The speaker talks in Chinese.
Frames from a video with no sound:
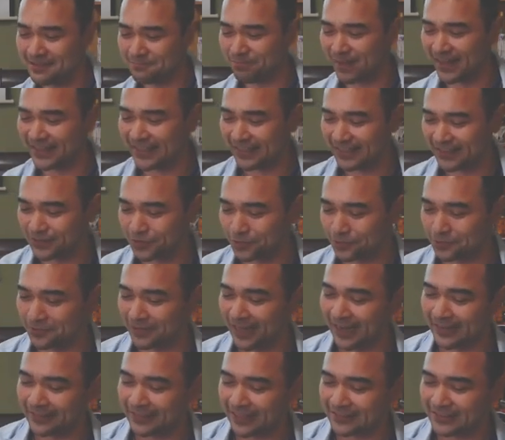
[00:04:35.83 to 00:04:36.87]
被定义出
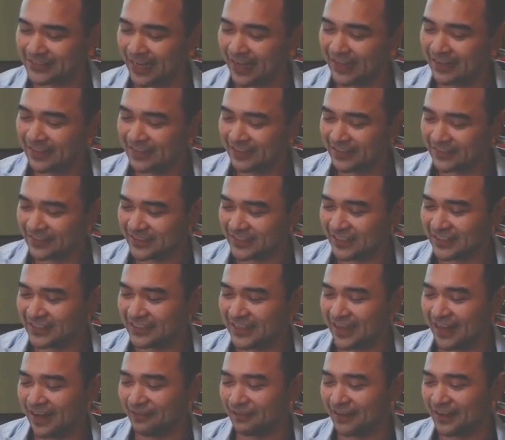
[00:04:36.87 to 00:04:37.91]
来。那在接
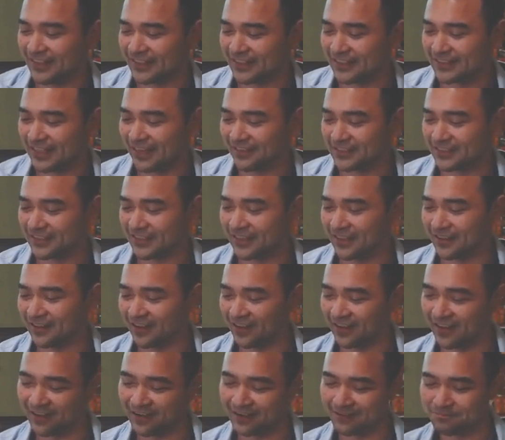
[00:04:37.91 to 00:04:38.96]
下来会依照这个
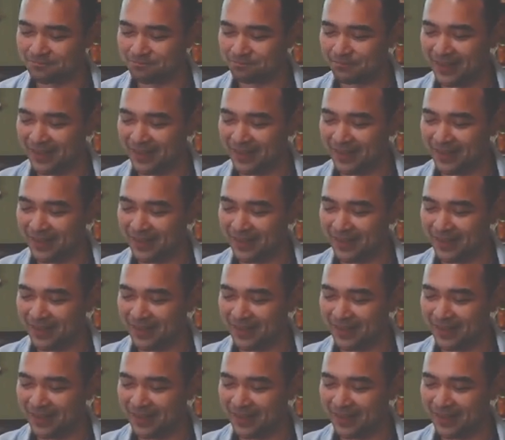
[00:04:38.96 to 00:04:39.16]
呃